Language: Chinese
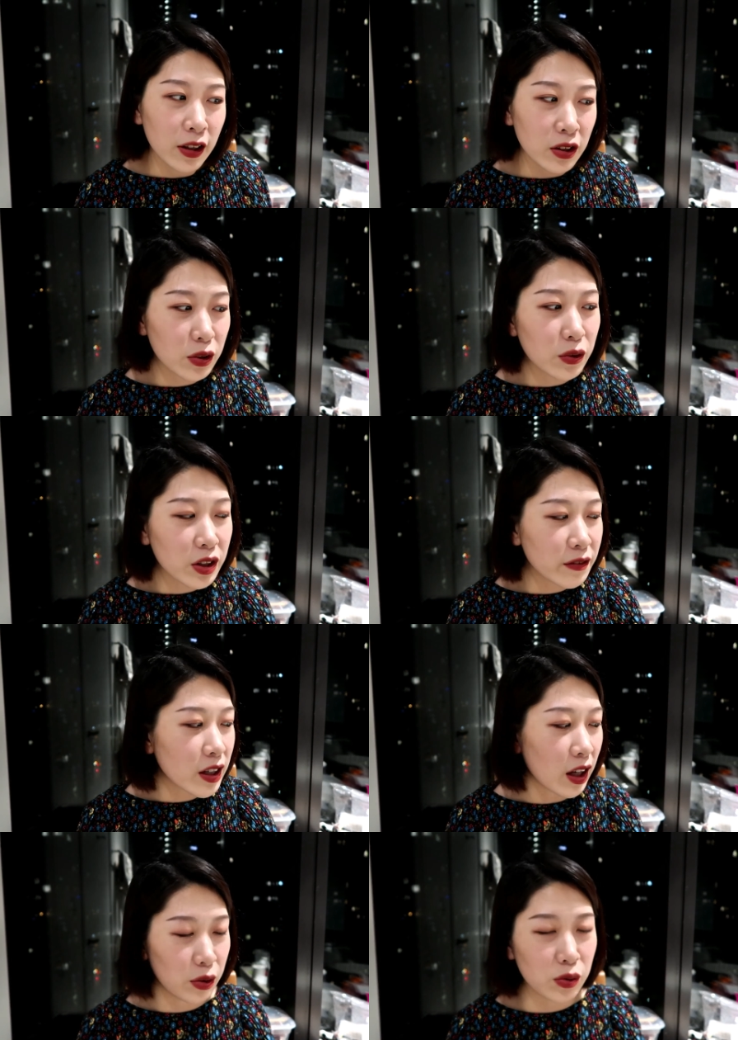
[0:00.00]
就用因
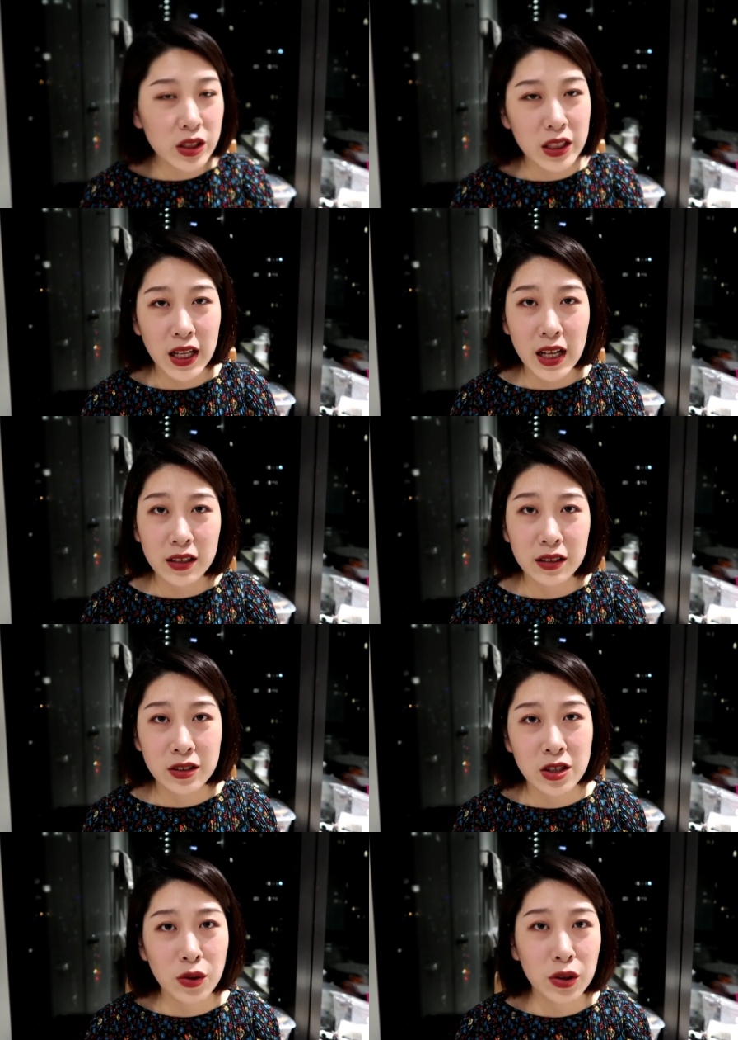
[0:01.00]
为很多其他的
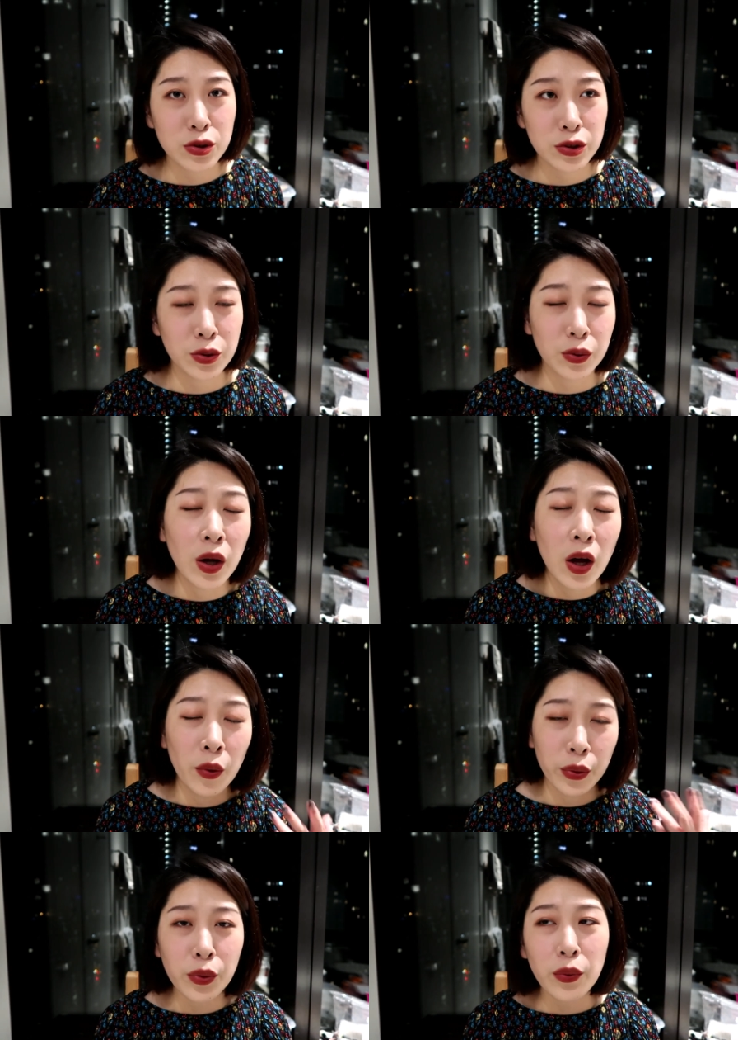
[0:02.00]
卸妆油，
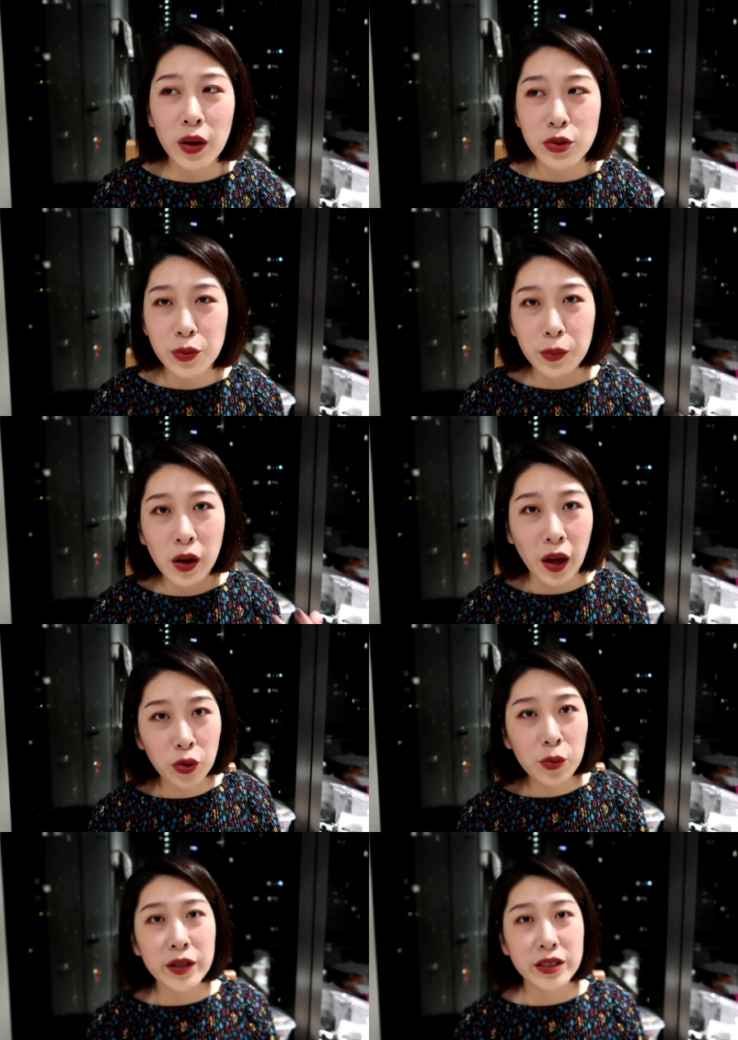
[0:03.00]
我觉得用完了之后魔感
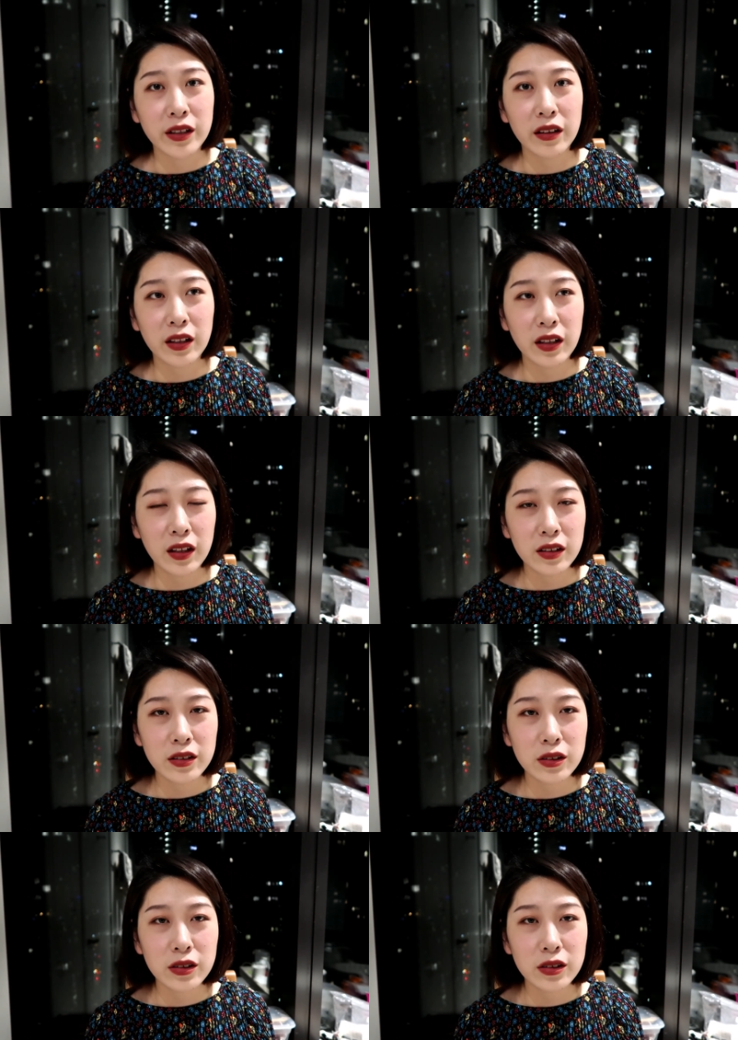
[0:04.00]
都比这个低。